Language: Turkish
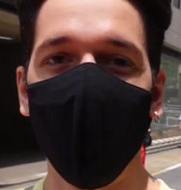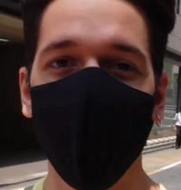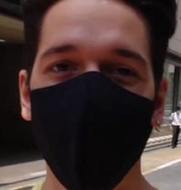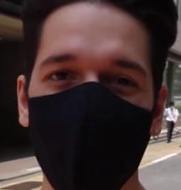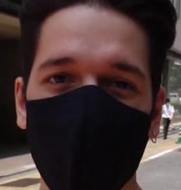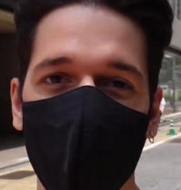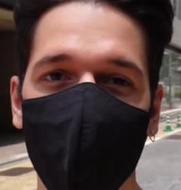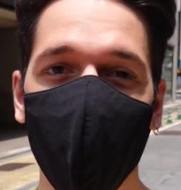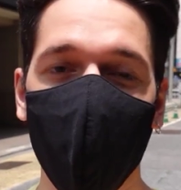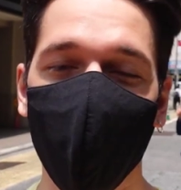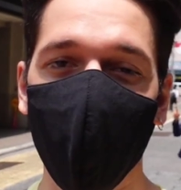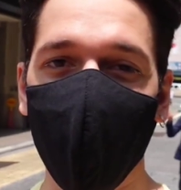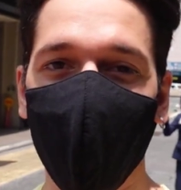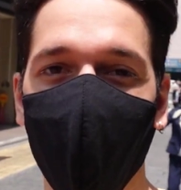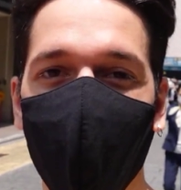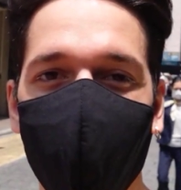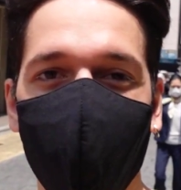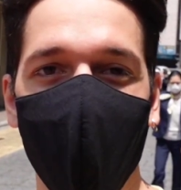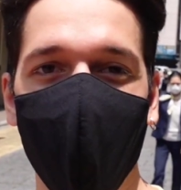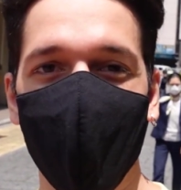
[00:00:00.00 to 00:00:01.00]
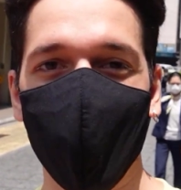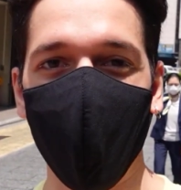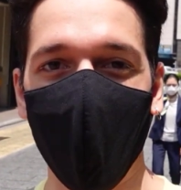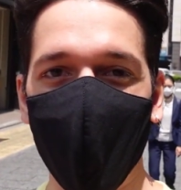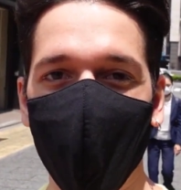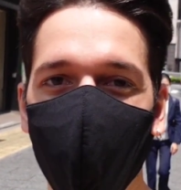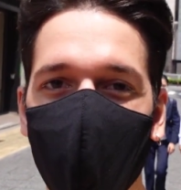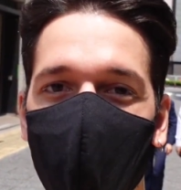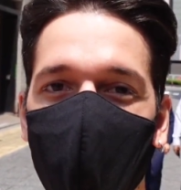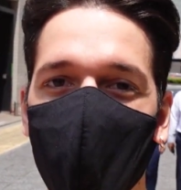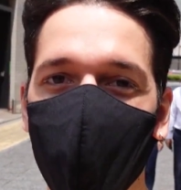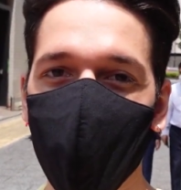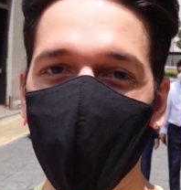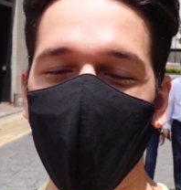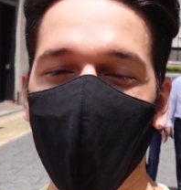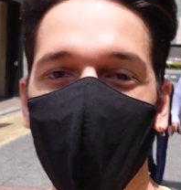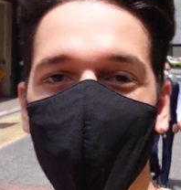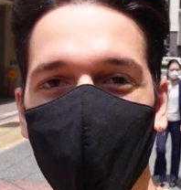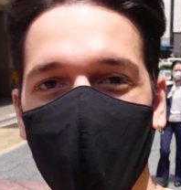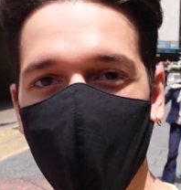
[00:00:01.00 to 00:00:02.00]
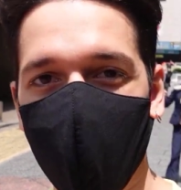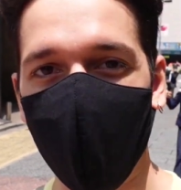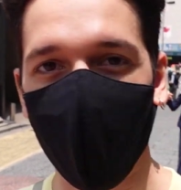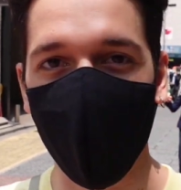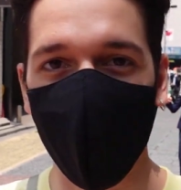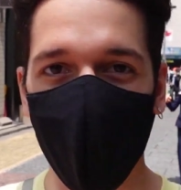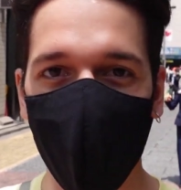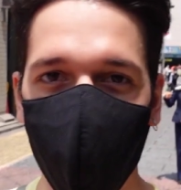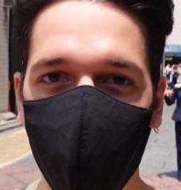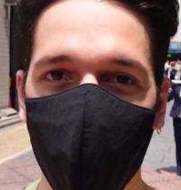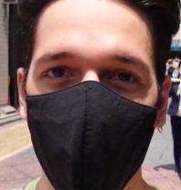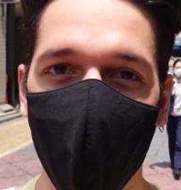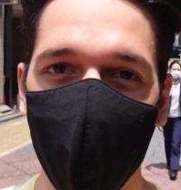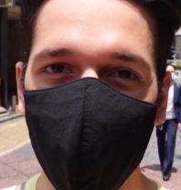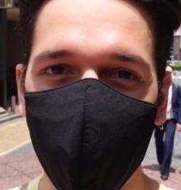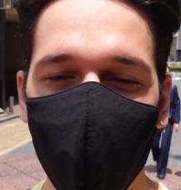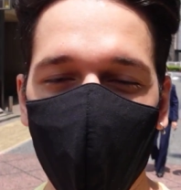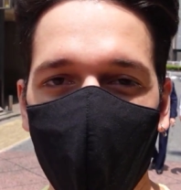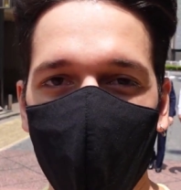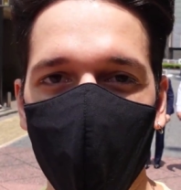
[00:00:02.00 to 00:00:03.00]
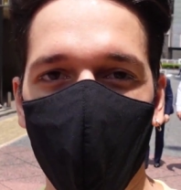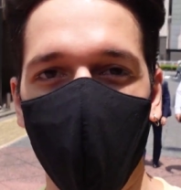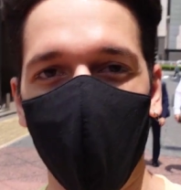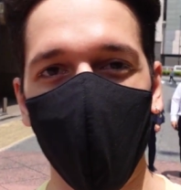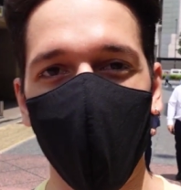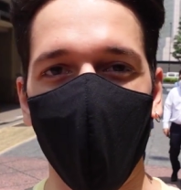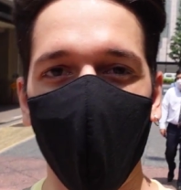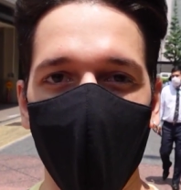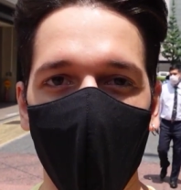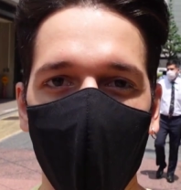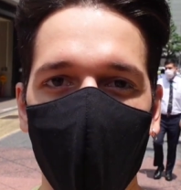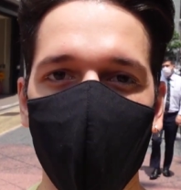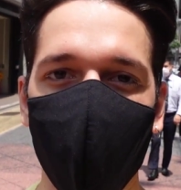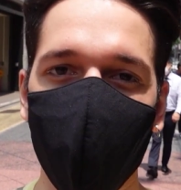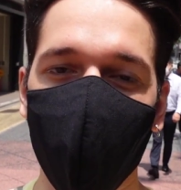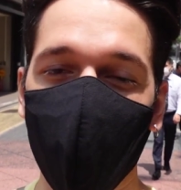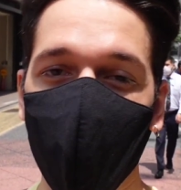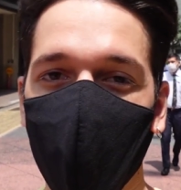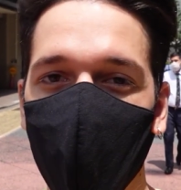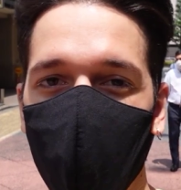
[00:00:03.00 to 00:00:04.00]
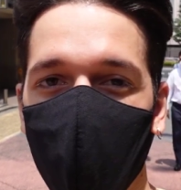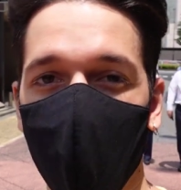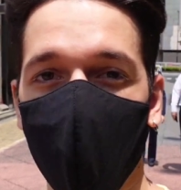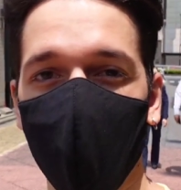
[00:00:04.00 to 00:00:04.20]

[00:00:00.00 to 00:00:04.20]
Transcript: Hepinize merhaba arkadaşlar. Ben Feridun. Yanımda Seyka yok şu an. Tokyo'ya geldik. Shinjuku